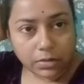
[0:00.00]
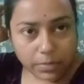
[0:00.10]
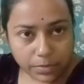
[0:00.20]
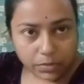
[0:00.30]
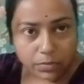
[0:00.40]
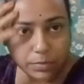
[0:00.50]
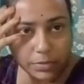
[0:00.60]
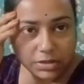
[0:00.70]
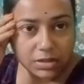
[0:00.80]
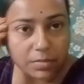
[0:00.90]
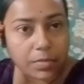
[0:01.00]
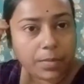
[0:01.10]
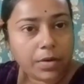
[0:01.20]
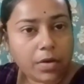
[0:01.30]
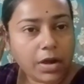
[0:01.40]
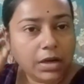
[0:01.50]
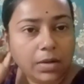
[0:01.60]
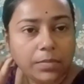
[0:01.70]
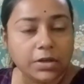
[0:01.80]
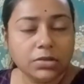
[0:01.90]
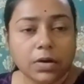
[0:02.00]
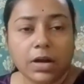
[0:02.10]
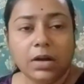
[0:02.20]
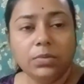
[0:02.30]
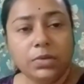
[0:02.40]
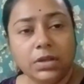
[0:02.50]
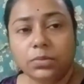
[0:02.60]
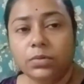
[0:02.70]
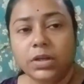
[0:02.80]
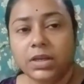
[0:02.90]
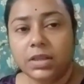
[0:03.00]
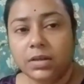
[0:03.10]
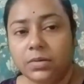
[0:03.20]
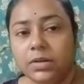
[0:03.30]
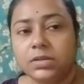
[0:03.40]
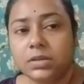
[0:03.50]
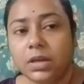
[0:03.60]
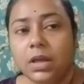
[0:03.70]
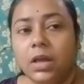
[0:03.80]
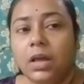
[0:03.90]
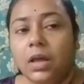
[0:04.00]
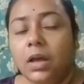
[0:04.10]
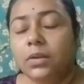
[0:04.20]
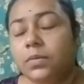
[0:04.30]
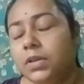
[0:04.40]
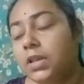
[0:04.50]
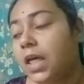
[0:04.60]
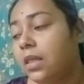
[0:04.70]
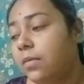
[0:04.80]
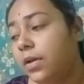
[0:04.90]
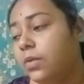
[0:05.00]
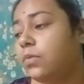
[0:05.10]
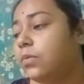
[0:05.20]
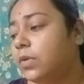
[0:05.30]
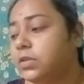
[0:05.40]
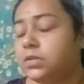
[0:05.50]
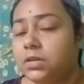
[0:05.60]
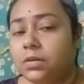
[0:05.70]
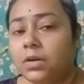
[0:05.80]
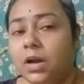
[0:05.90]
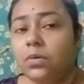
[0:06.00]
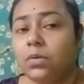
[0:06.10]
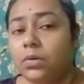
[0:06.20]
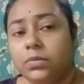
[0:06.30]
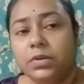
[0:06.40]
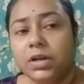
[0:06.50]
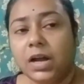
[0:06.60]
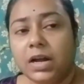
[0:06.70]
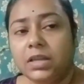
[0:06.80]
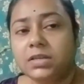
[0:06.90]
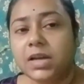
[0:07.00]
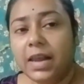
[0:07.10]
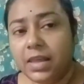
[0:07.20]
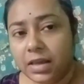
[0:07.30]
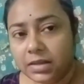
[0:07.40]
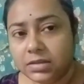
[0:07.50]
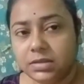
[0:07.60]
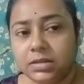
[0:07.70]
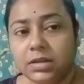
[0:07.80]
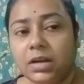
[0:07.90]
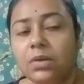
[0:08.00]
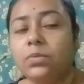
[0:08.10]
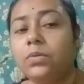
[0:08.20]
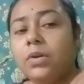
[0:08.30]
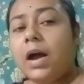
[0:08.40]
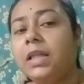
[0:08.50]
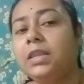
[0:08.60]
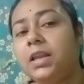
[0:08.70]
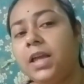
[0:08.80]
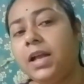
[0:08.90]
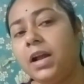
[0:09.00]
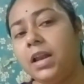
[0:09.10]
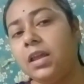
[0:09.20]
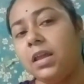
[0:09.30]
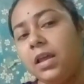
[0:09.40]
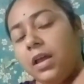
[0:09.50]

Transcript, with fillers: তো আমার ঘুমটা সেরমভাবে হয়নি আমাকে সকালে উঠে উঠে যেতে হয়েছে আমাদের দাদা হয়েও ঘুমাচ্ছিল কারণ অতটা গাড়ি চালিয়ে এসছে কারণ ওর হাতের এখানে